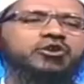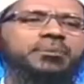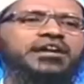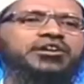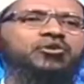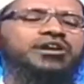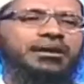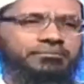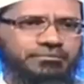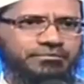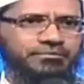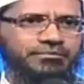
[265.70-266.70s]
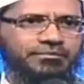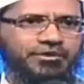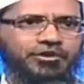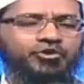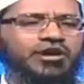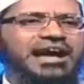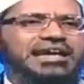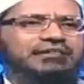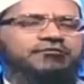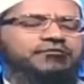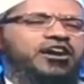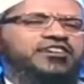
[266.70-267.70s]
সেটা হবে সত্য নাম আপনি
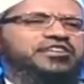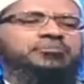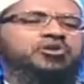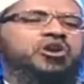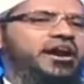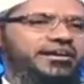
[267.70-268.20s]
ঈশ্বরকে মিথ্যা নাম দিতে